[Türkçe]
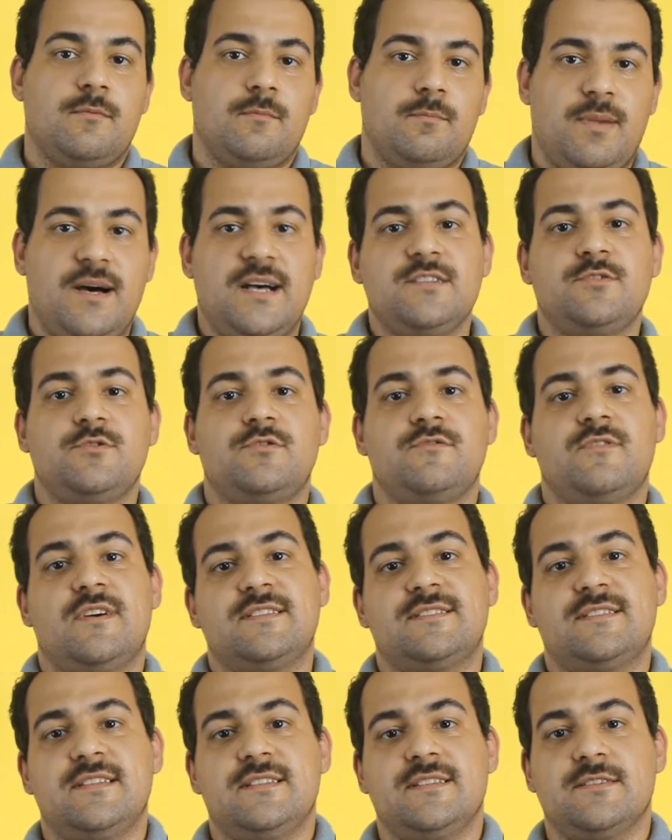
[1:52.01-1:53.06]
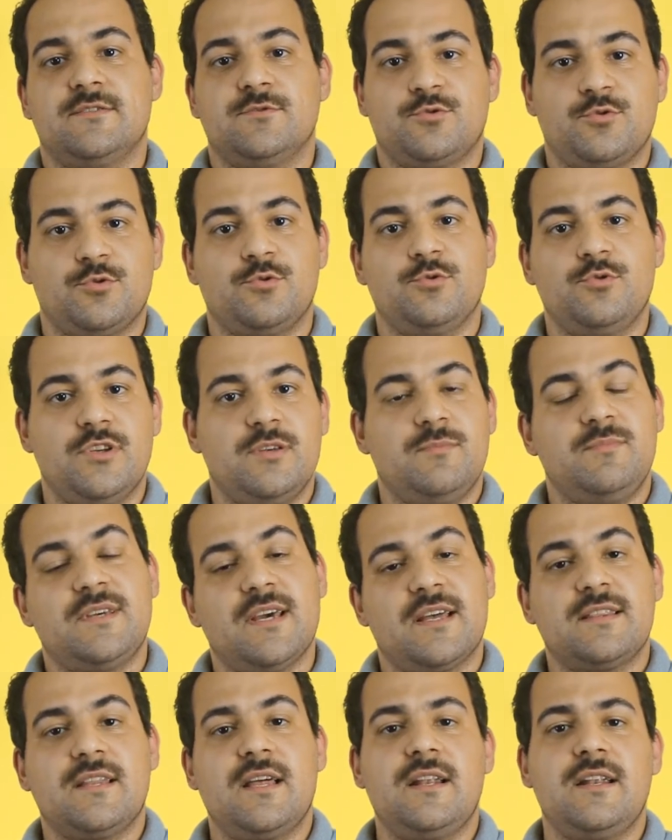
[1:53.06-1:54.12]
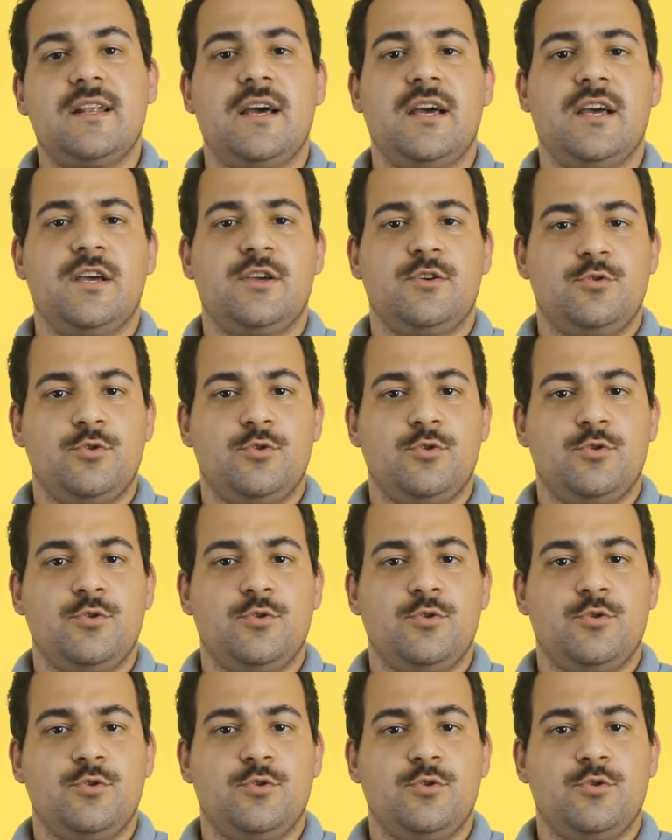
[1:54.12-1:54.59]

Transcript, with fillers: bazı üniversitelerin sunduğu imkanlarla